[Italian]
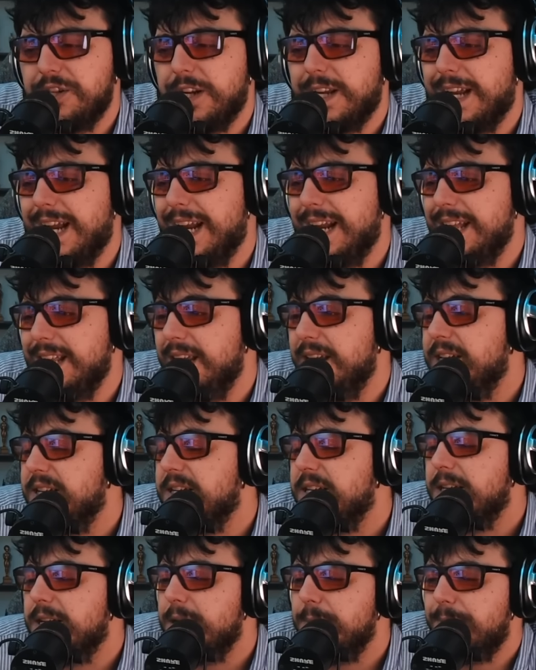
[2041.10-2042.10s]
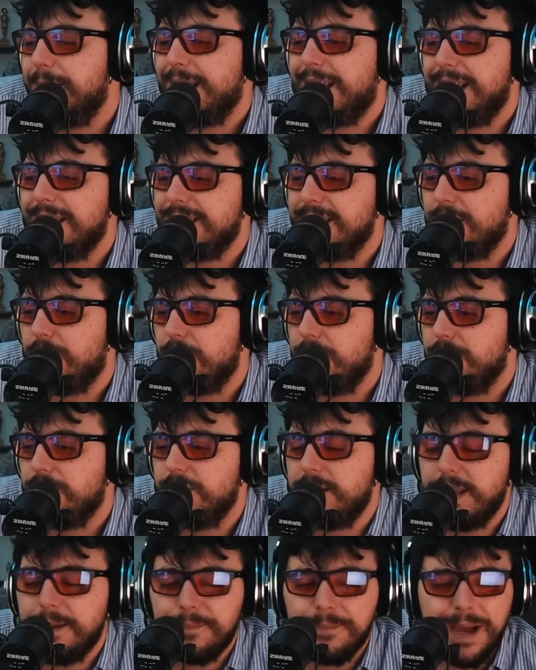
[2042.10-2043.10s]
cercare di perché se no io
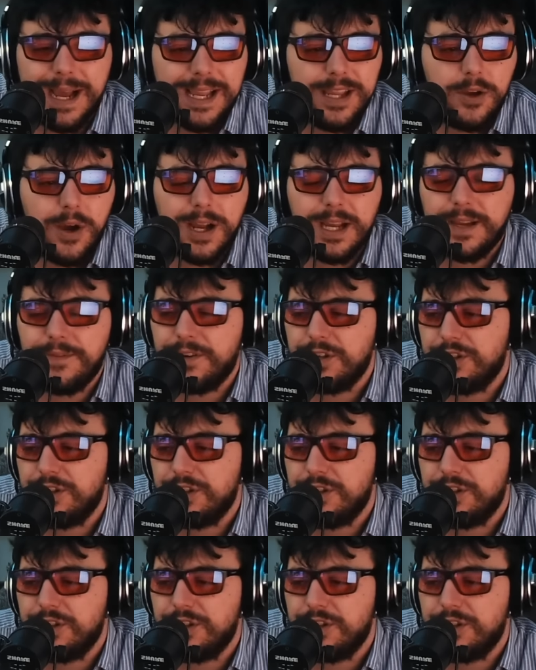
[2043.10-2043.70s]
voglio dire, ma io anche